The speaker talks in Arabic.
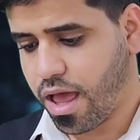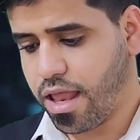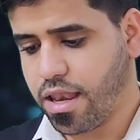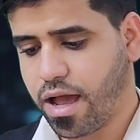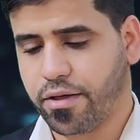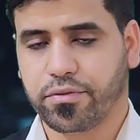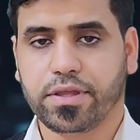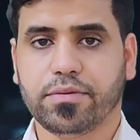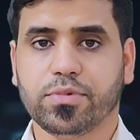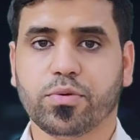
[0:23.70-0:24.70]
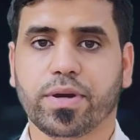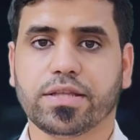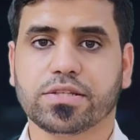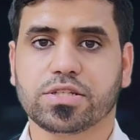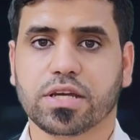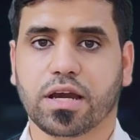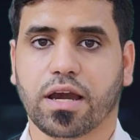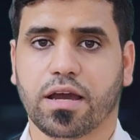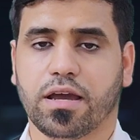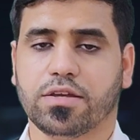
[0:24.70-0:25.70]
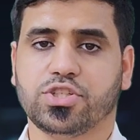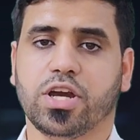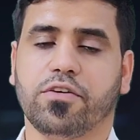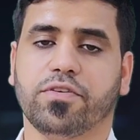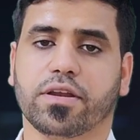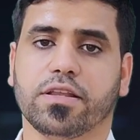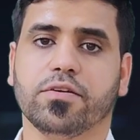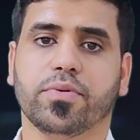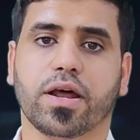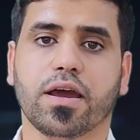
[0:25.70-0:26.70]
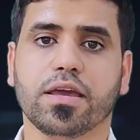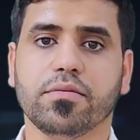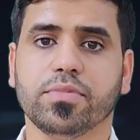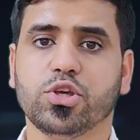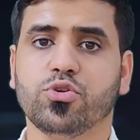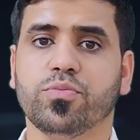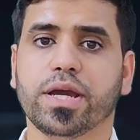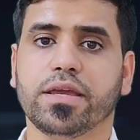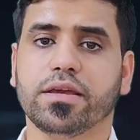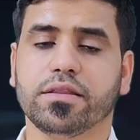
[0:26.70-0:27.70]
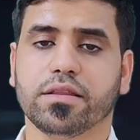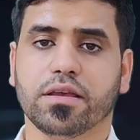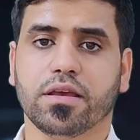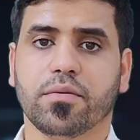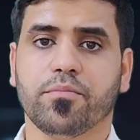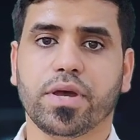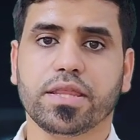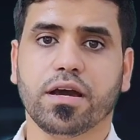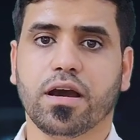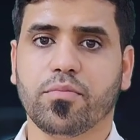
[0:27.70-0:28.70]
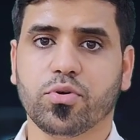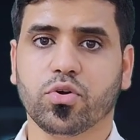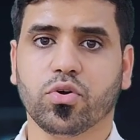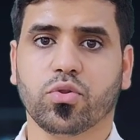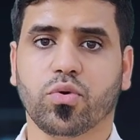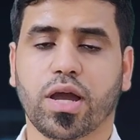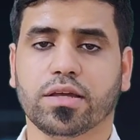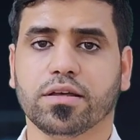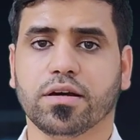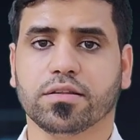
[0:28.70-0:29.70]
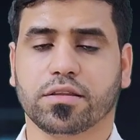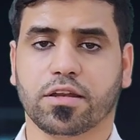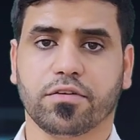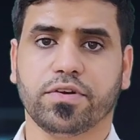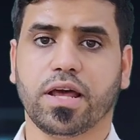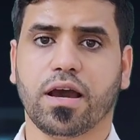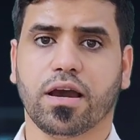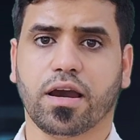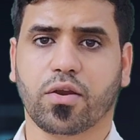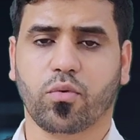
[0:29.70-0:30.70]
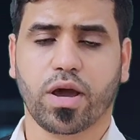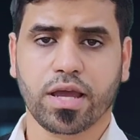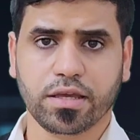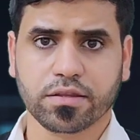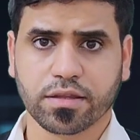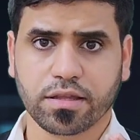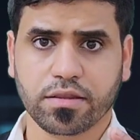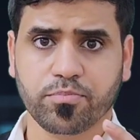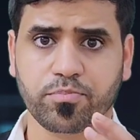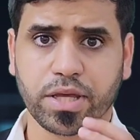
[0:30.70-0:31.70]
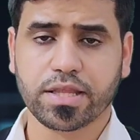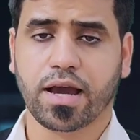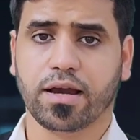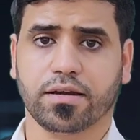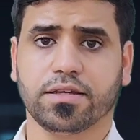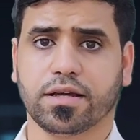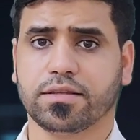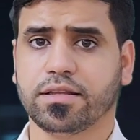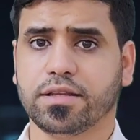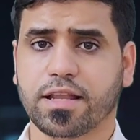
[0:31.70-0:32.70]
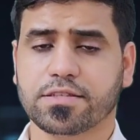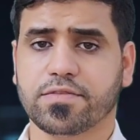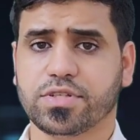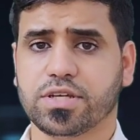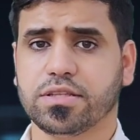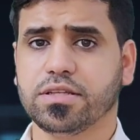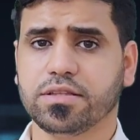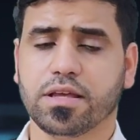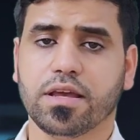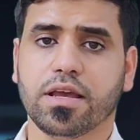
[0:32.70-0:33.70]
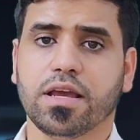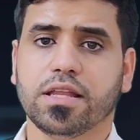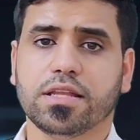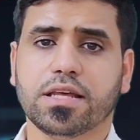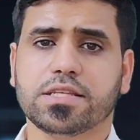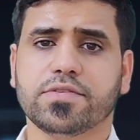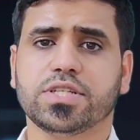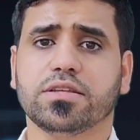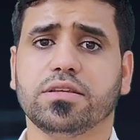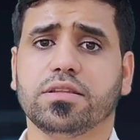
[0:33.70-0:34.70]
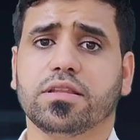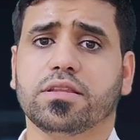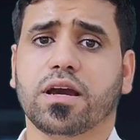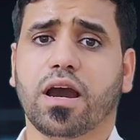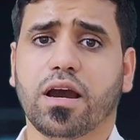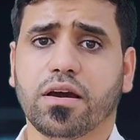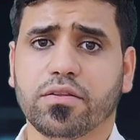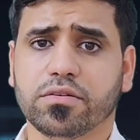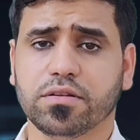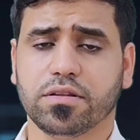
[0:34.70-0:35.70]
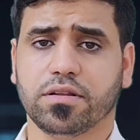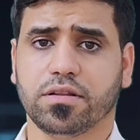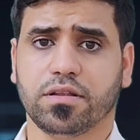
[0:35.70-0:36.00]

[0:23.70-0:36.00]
العظيم يبين الشيخ جعفر الابراهيمي يبين مدى بغض وعداء الطرف الآخر وأيضا مدى حقيقة للأسف الشديد للأسف الشديد تخاذل